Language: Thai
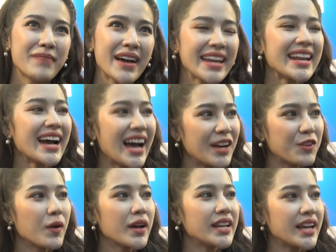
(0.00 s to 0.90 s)
ไม่นะคะ
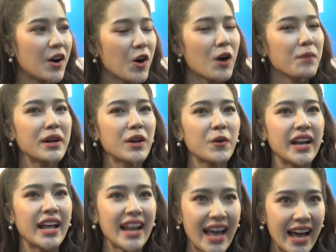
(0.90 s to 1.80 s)
ทุกวันนี้เขาก็เป็นค
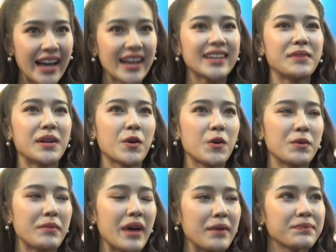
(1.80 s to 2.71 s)
นน่ารักเป็นค
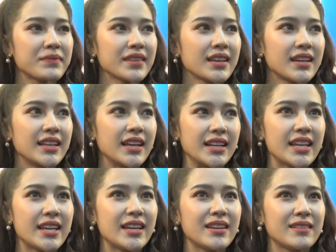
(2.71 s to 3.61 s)
นแบบอย่าง
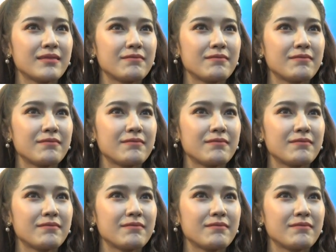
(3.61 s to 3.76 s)
ที่